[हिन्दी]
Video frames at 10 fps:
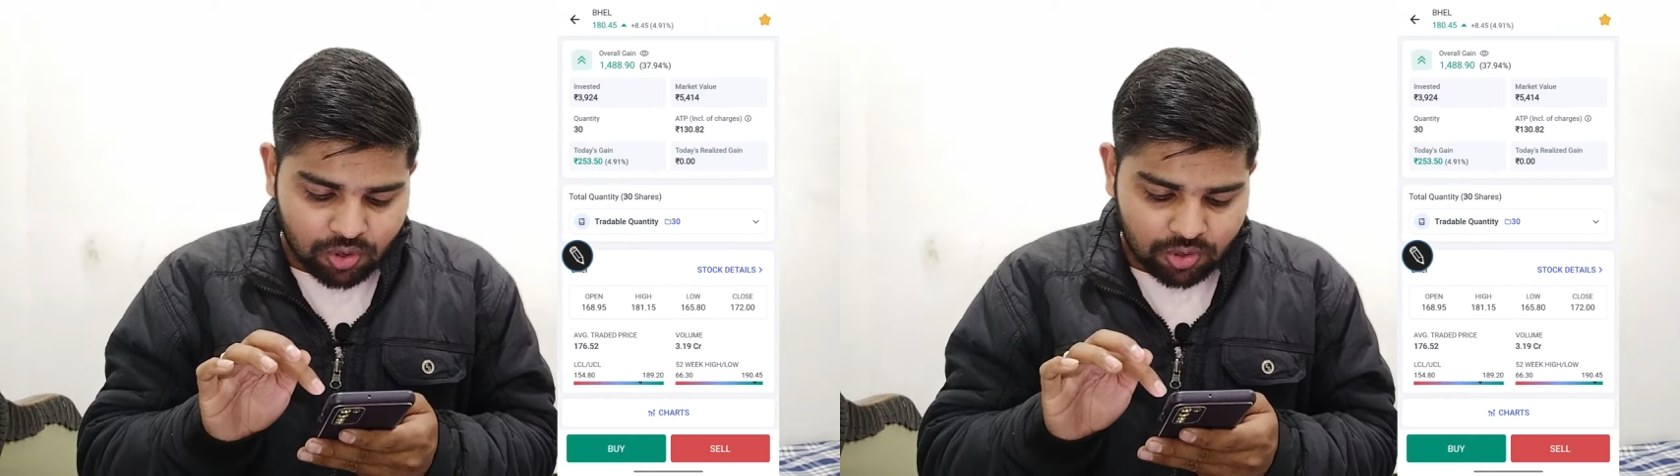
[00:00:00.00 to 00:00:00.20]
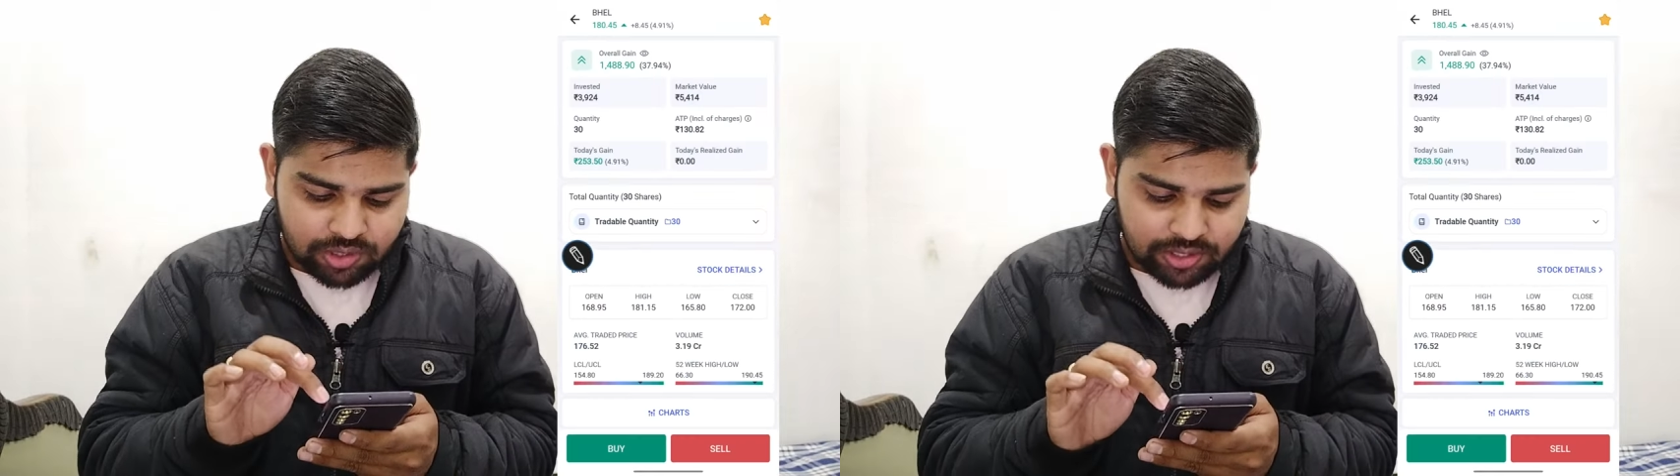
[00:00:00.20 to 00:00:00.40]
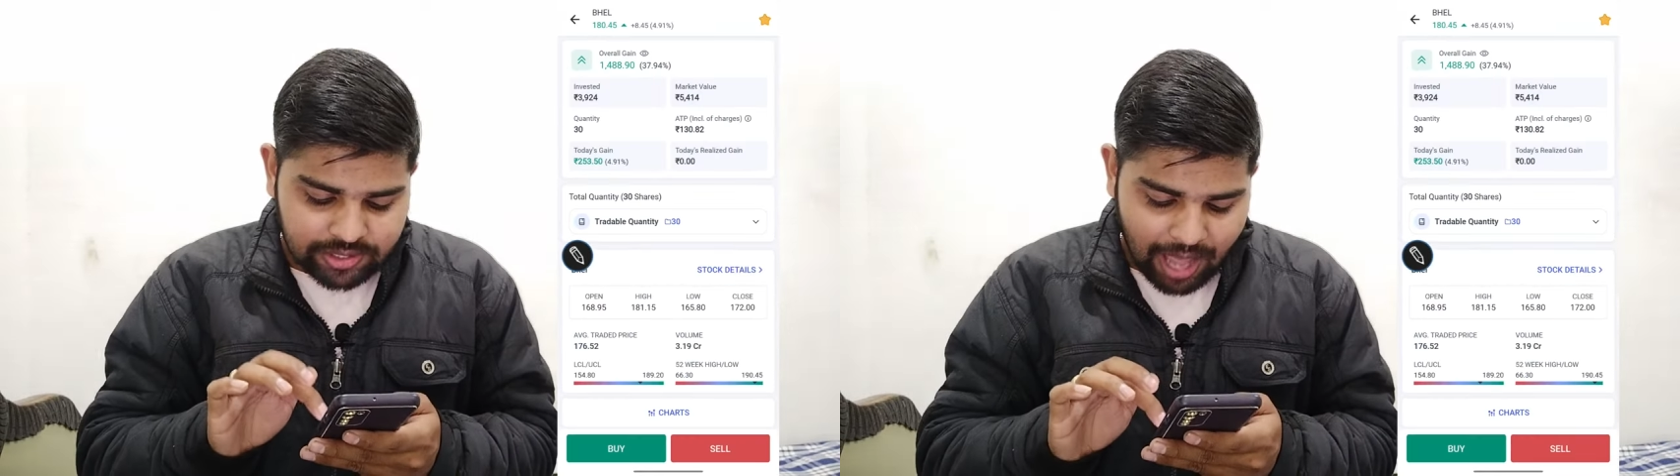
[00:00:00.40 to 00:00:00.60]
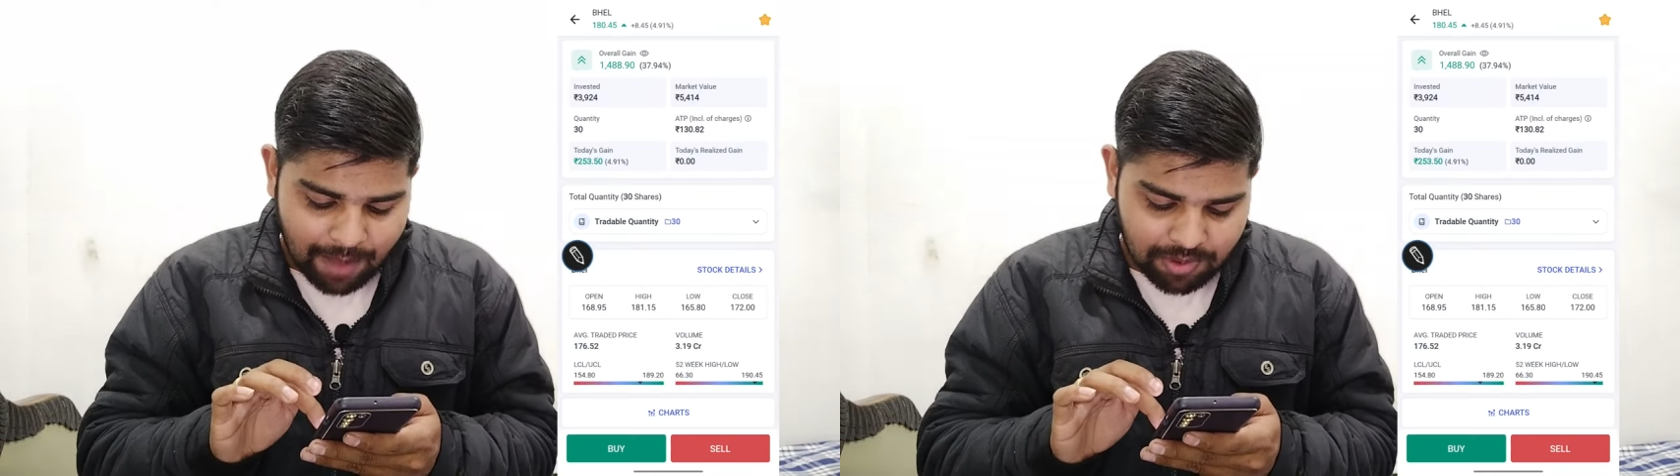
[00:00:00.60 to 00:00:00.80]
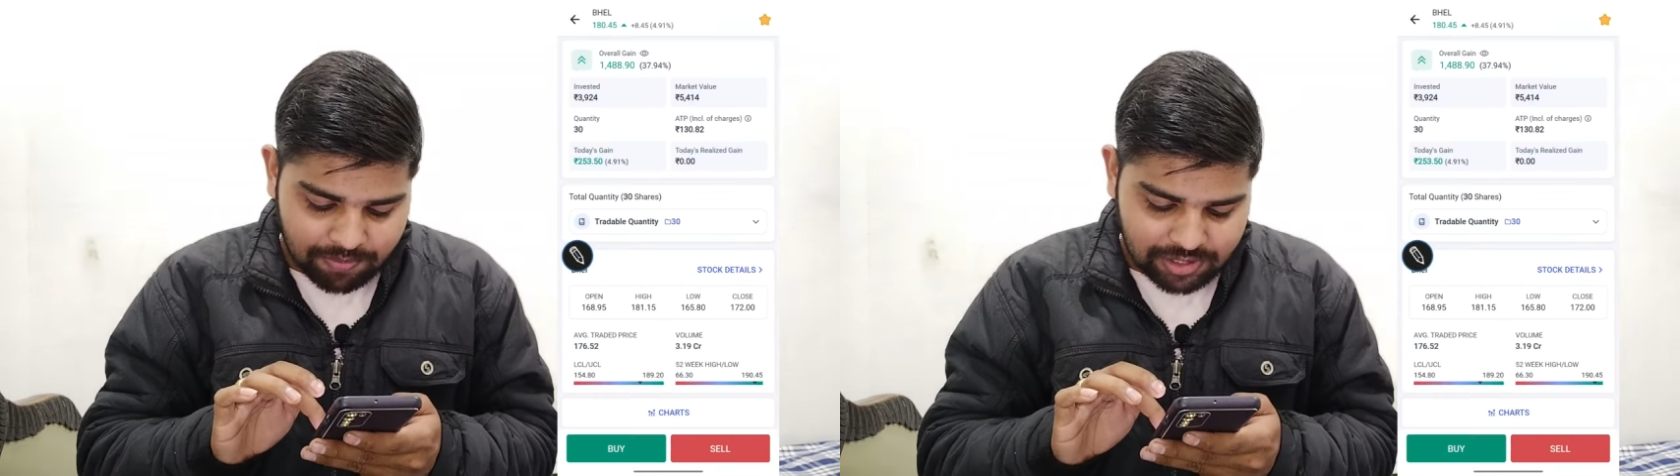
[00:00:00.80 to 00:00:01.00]
और
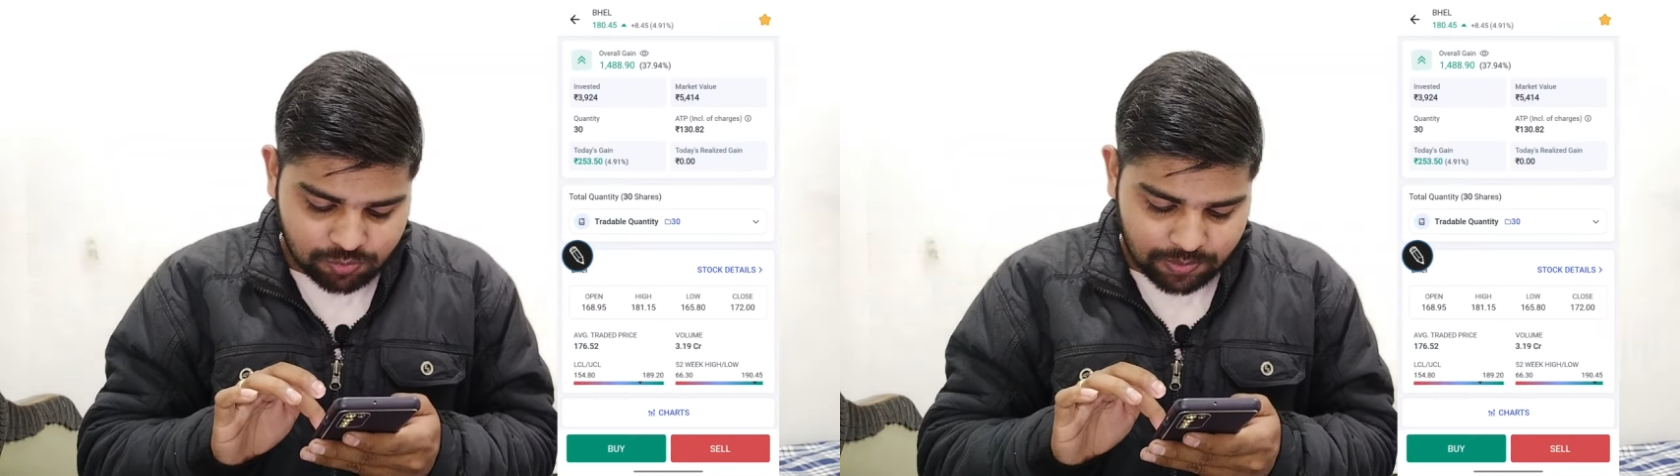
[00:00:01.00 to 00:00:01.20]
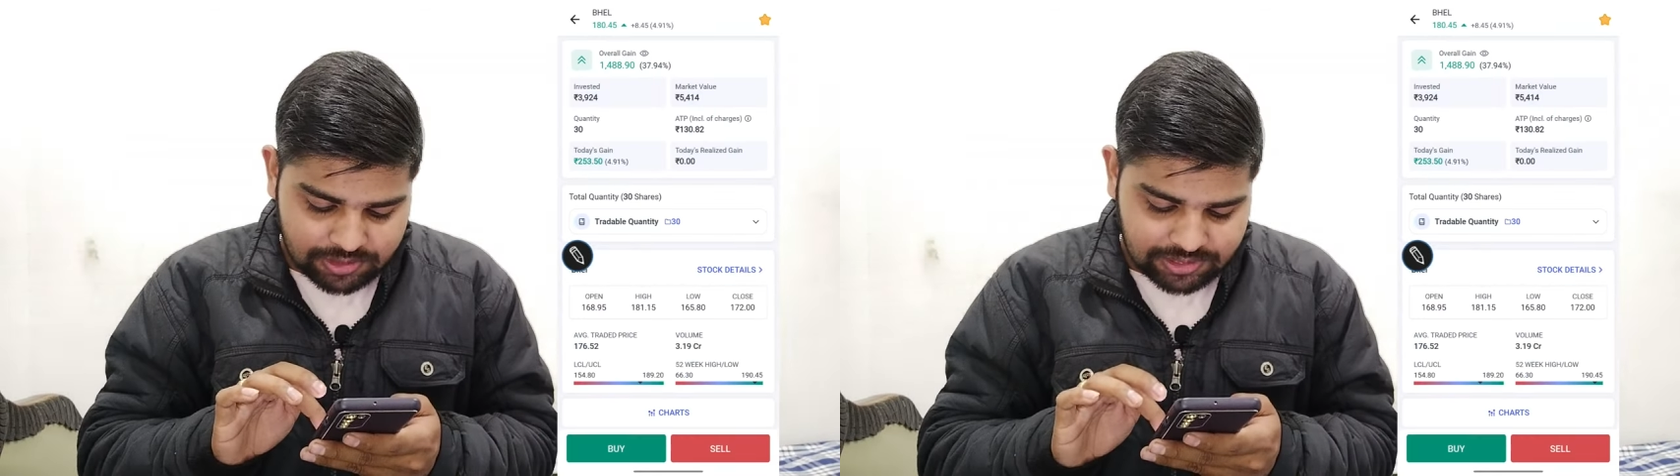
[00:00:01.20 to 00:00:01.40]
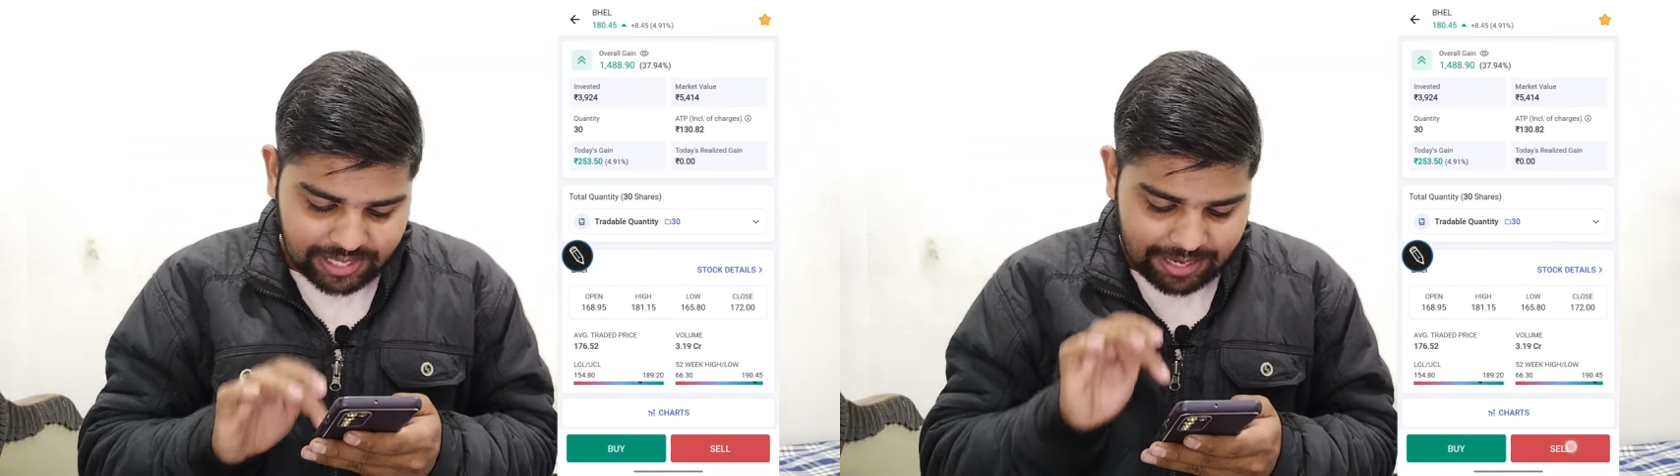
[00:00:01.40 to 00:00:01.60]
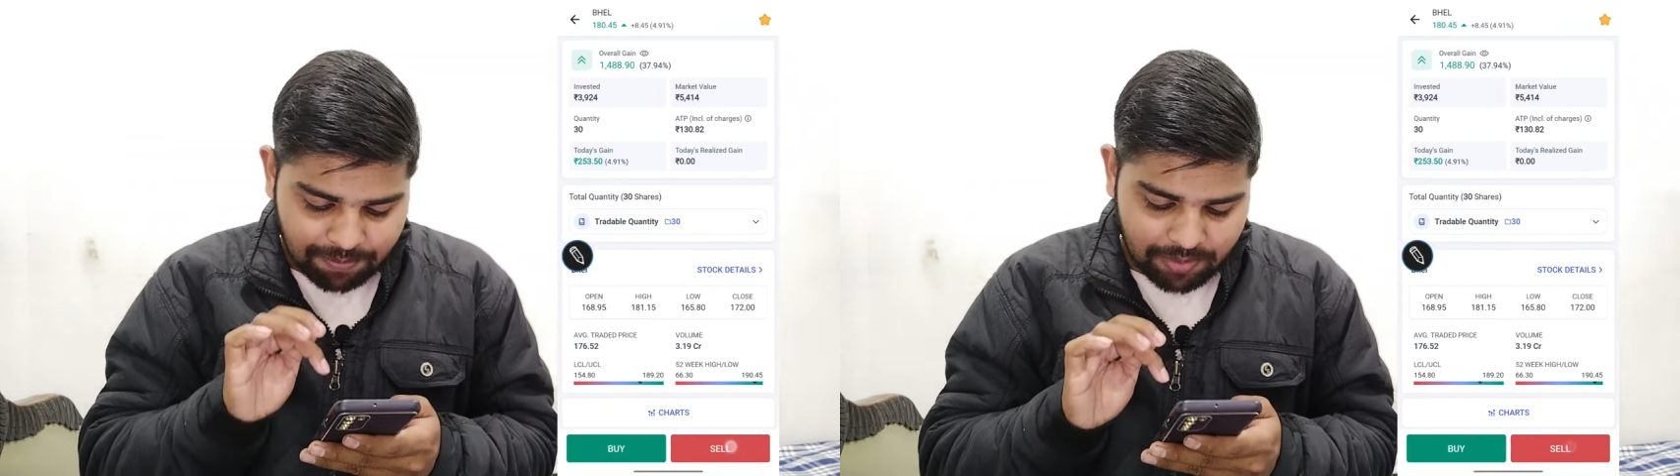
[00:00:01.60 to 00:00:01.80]
यहाँ पे मैं इस पर सेल